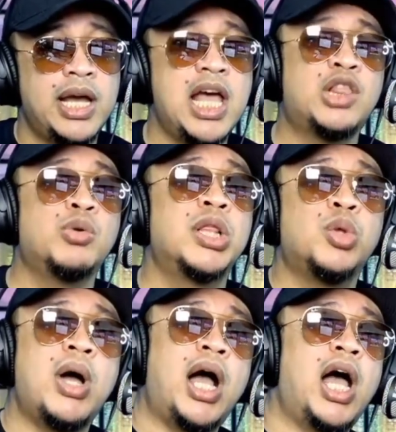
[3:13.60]
Kaya
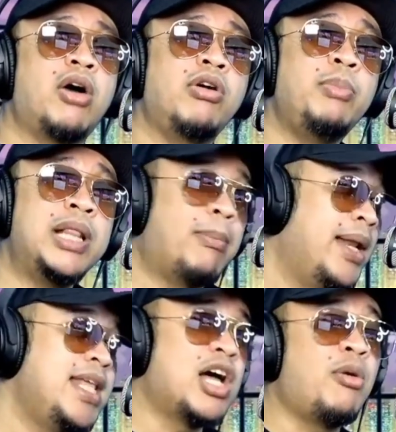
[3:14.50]
tuwan-tuwa nga ako, eh,
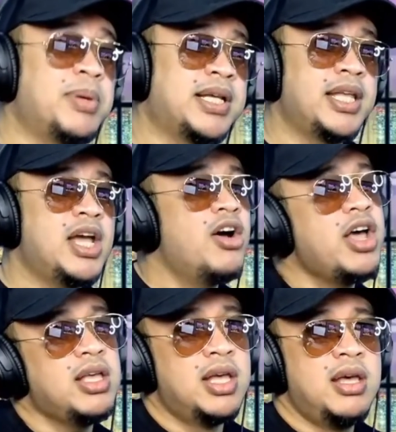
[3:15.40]
binabalita ko pa sa kanya,
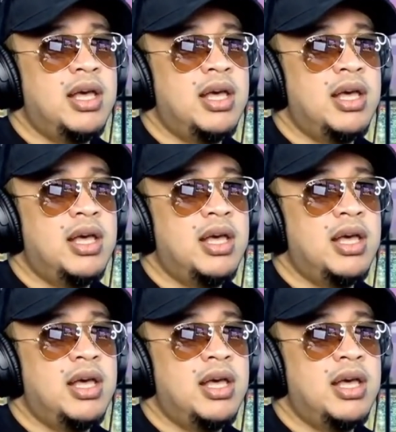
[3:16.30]
Oy,